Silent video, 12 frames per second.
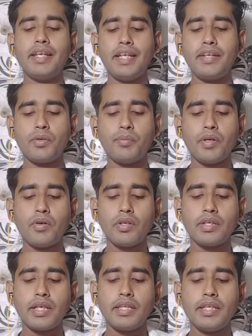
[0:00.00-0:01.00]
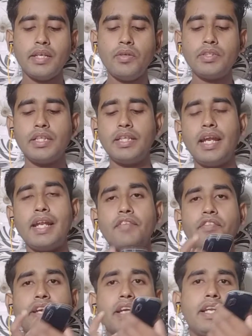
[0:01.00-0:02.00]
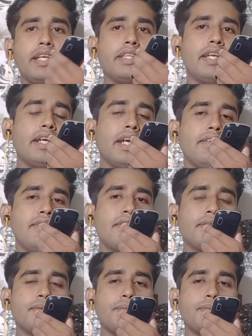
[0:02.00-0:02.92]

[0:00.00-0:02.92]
नाइन एट के ऊपर कॉल कर दिए और चलिए हैंड फ्री कर लेते हैं गाइज़